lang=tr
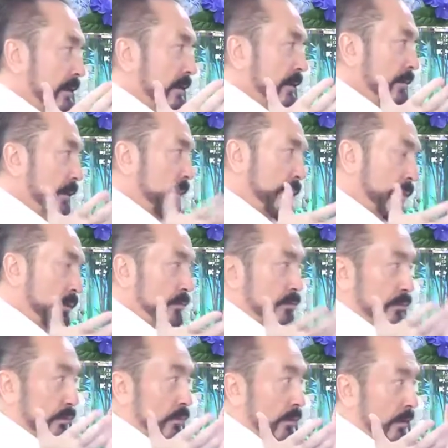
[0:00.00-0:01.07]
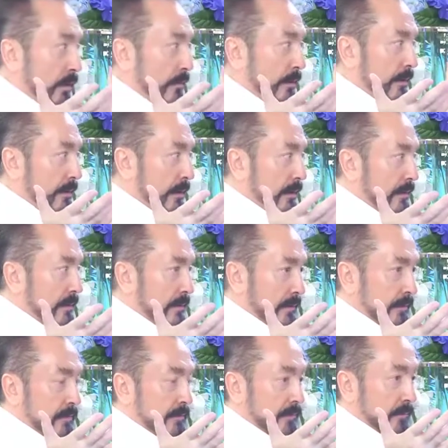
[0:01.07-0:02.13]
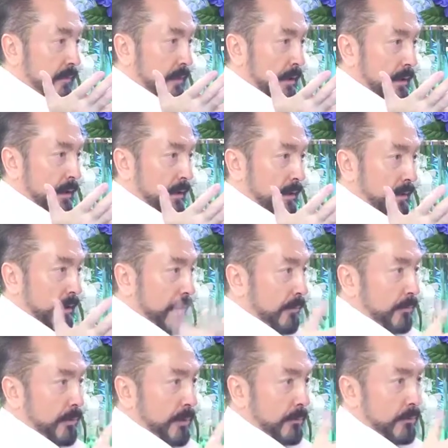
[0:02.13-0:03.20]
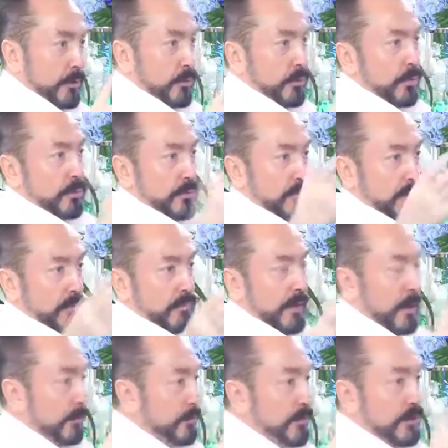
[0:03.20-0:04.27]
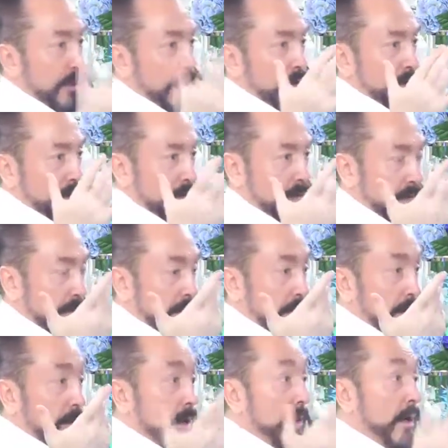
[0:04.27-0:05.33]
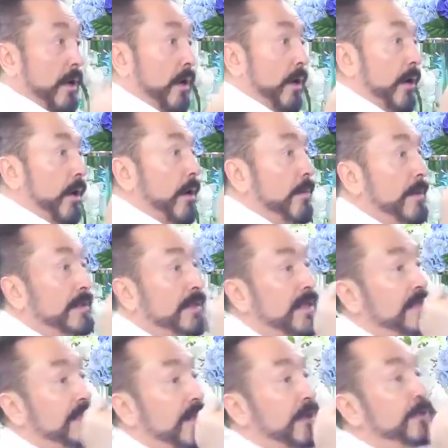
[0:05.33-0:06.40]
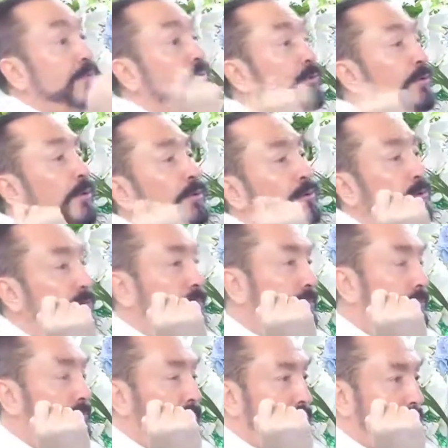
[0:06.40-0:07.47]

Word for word: deriz adam ya böyle düşünüyor olabilir deriz. Yani bir, bir güç ya bir şey. Ama tesadüf diyorsun.